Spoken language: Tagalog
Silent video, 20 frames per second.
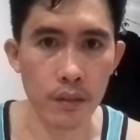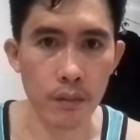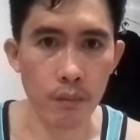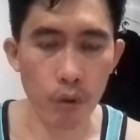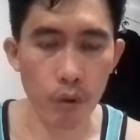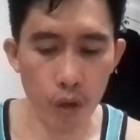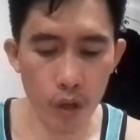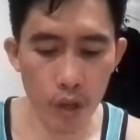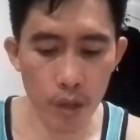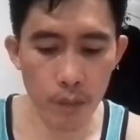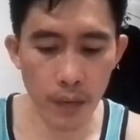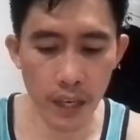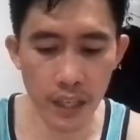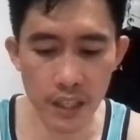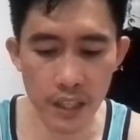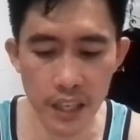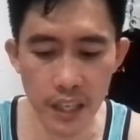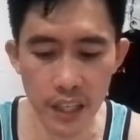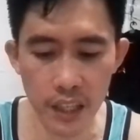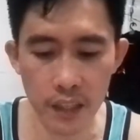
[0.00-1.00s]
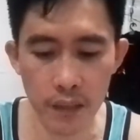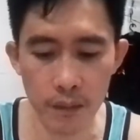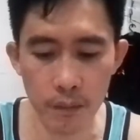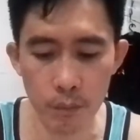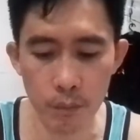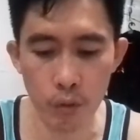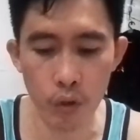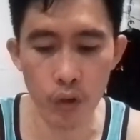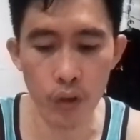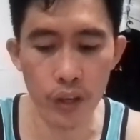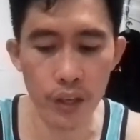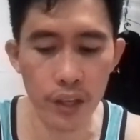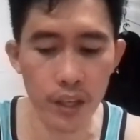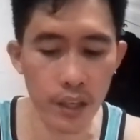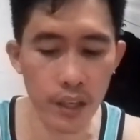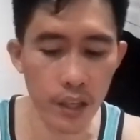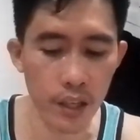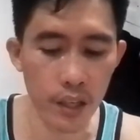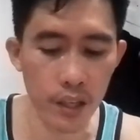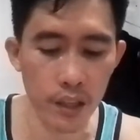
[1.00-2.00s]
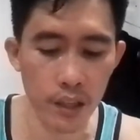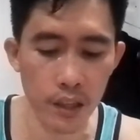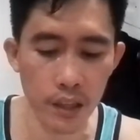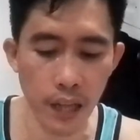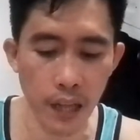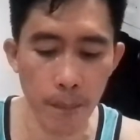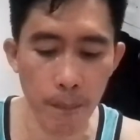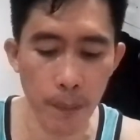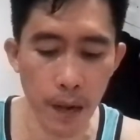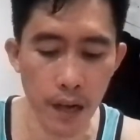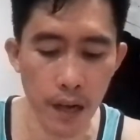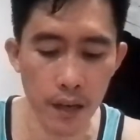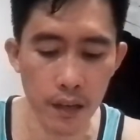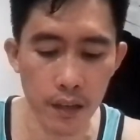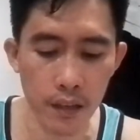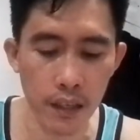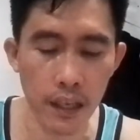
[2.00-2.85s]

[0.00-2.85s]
Boy Bagsik, Boy Tapang,